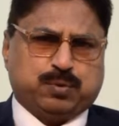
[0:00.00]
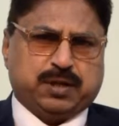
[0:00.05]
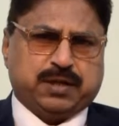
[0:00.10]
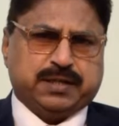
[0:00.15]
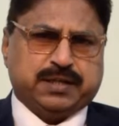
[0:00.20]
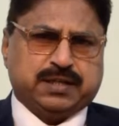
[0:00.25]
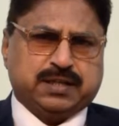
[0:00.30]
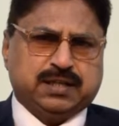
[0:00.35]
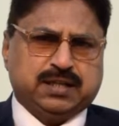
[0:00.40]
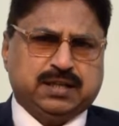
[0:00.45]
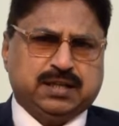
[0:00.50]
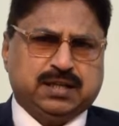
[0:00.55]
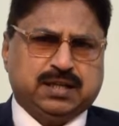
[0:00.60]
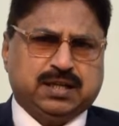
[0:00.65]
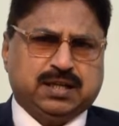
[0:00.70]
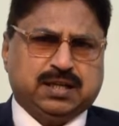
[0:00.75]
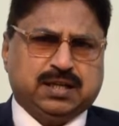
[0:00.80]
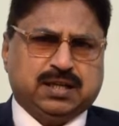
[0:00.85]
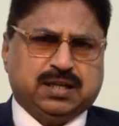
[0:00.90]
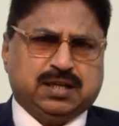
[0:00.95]
पार्टी
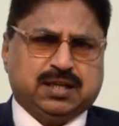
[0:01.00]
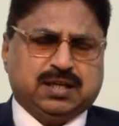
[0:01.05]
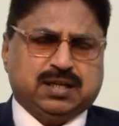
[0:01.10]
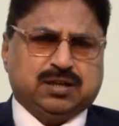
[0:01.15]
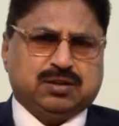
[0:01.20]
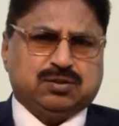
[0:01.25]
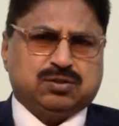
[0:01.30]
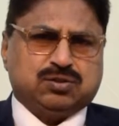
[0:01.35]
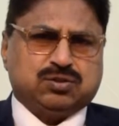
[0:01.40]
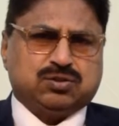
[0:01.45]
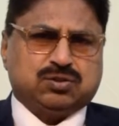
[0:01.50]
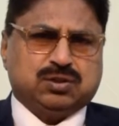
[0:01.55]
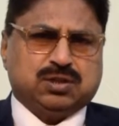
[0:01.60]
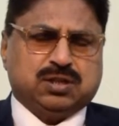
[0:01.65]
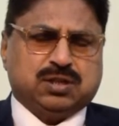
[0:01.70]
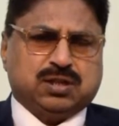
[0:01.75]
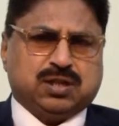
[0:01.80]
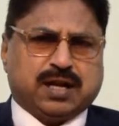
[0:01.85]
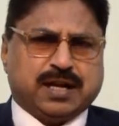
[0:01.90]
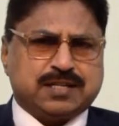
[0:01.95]

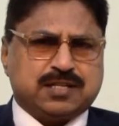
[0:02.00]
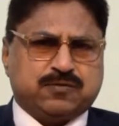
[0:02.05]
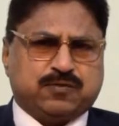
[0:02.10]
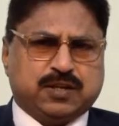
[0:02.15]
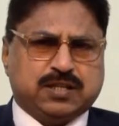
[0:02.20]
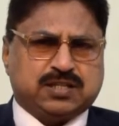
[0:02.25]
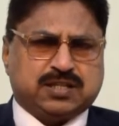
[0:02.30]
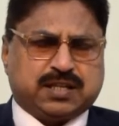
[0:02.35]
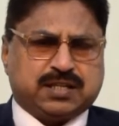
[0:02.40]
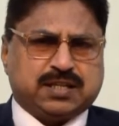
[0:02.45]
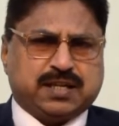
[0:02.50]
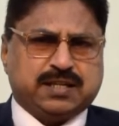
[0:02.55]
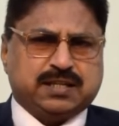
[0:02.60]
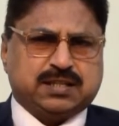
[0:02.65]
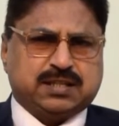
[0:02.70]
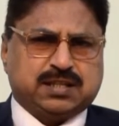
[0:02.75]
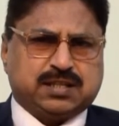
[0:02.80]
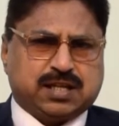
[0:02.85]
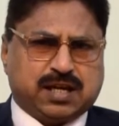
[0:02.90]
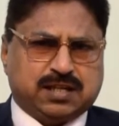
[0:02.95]
आसफ़ अली जरदारी
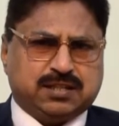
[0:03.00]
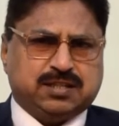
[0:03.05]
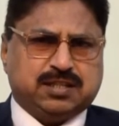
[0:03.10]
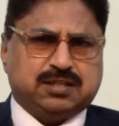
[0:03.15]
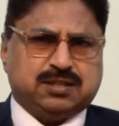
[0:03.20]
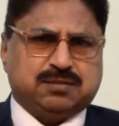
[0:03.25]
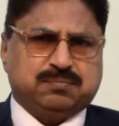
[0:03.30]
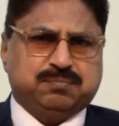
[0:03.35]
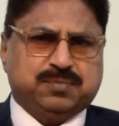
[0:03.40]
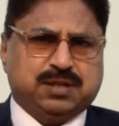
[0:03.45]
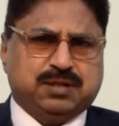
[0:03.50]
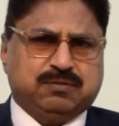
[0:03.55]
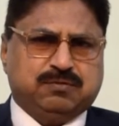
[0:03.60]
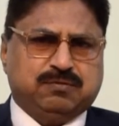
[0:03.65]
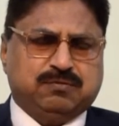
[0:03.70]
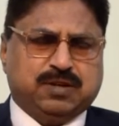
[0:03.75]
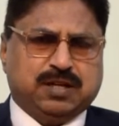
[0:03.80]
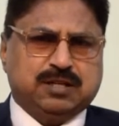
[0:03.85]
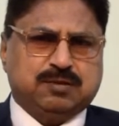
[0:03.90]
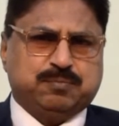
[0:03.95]
की क्यादत में
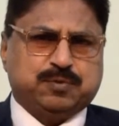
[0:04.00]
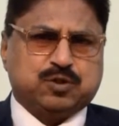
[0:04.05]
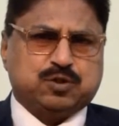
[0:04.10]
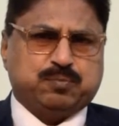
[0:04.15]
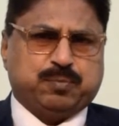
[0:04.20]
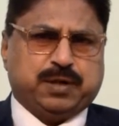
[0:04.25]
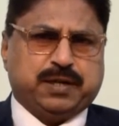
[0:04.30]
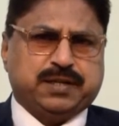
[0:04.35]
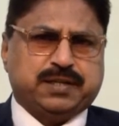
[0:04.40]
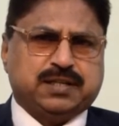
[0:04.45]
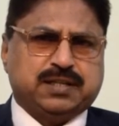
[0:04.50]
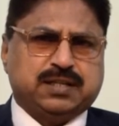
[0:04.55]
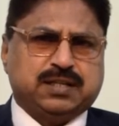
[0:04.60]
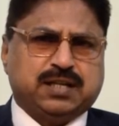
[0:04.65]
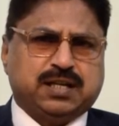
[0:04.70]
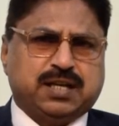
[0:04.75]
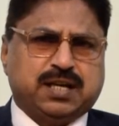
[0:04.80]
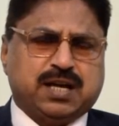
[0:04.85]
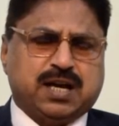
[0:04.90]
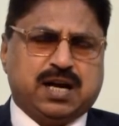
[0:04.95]
वाली पीस पार्टी
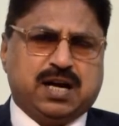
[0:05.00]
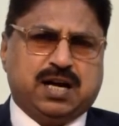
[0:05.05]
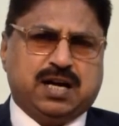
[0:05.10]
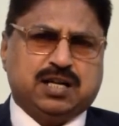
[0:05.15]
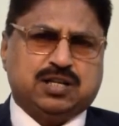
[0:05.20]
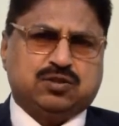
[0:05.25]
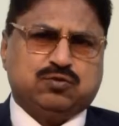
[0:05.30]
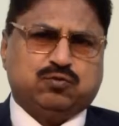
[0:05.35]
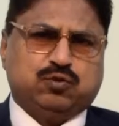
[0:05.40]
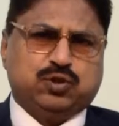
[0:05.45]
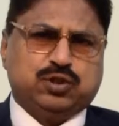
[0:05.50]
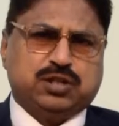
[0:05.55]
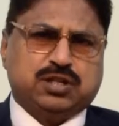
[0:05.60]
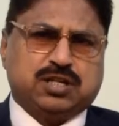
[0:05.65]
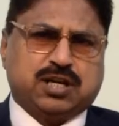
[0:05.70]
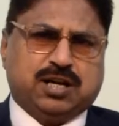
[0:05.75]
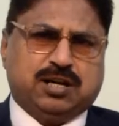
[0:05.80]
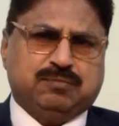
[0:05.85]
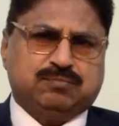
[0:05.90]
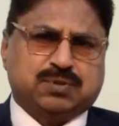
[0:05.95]
ने आज वही
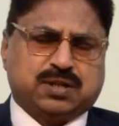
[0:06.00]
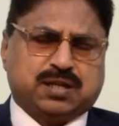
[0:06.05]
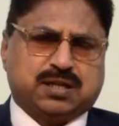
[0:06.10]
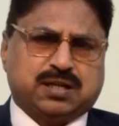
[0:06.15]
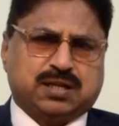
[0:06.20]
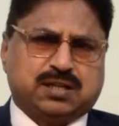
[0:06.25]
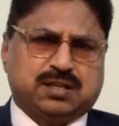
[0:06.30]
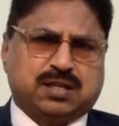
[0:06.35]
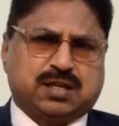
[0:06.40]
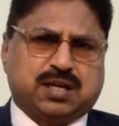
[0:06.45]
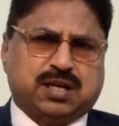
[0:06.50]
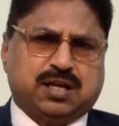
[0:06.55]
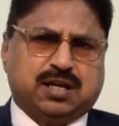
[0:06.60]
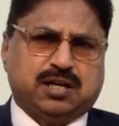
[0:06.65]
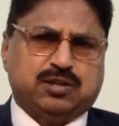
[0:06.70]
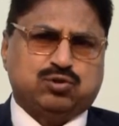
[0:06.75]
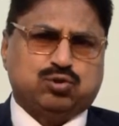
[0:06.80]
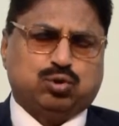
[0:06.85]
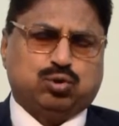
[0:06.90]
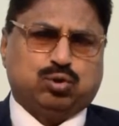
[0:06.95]
काम करके
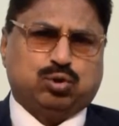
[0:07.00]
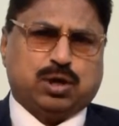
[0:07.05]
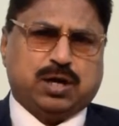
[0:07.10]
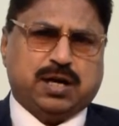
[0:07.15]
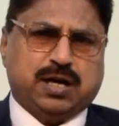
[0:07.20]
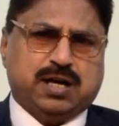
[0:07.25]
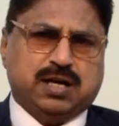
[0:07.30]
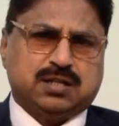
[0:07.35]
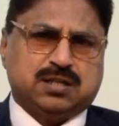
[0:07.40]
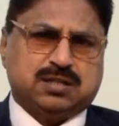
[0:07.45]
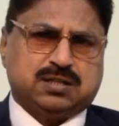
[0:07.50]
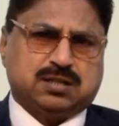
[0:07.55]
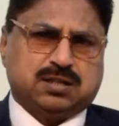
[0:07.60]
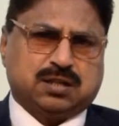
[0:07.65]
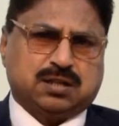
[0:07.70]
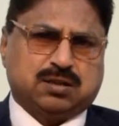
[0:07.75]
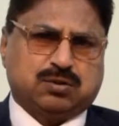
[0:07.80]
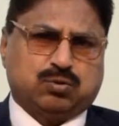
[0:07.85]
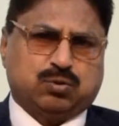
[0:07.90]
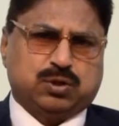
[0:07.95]
दिखाया जो आज
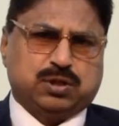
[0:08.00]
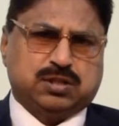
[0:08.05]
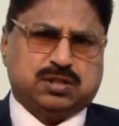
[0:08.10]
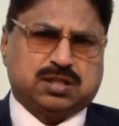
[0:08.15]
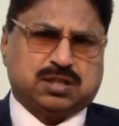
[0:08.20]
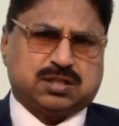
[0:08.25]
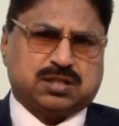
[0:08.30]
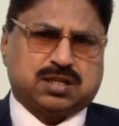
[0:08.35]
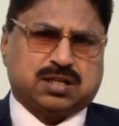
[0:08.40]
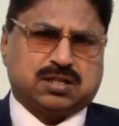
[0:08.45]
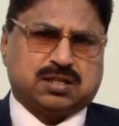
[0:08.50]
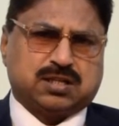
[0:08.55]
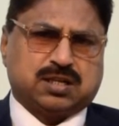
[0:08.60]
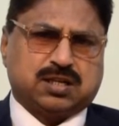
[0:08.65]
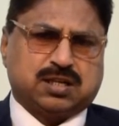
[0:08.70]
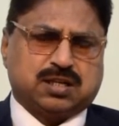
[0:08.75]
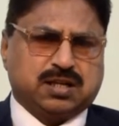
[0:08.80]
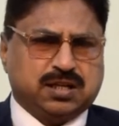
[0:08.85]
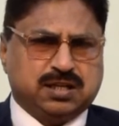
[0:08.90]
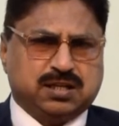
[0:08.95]
तक कोई
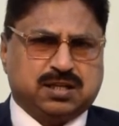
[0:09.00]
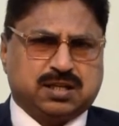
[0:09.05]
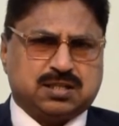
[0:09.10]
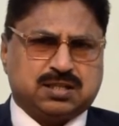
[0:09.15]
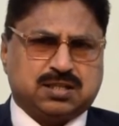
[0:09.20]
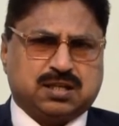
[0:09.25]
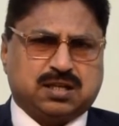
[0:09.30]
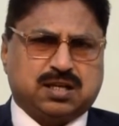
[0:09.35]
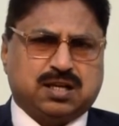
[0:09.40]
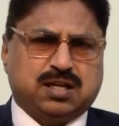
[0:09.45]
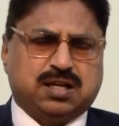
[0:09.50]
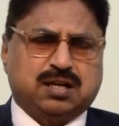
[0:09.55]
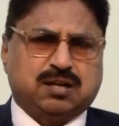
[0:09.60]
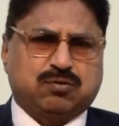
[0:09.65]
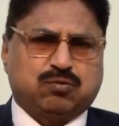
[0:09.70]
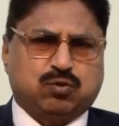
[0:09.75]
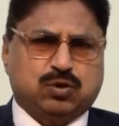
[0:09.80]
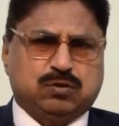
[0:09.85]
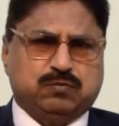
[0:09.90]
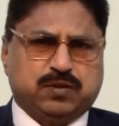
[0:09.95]
डिक्टेटर नहीं कर सका
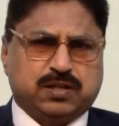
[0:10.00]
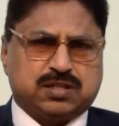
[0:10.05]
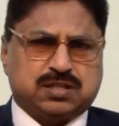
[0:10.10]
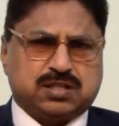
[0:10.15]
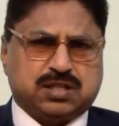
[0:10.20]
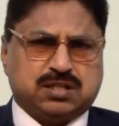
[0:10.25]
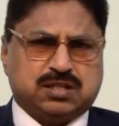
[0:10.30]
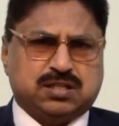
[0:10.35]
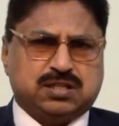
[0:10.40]
कोई वेस्टेड